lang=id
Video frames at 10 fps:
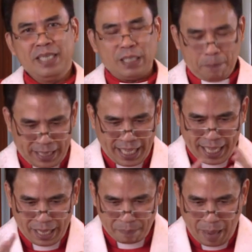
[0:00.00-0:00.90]

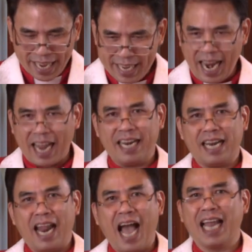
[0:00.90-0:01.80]
Seperti
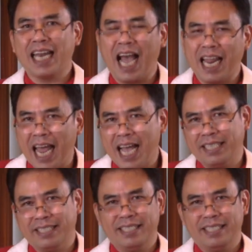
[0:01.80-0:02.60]
mainan anak-anak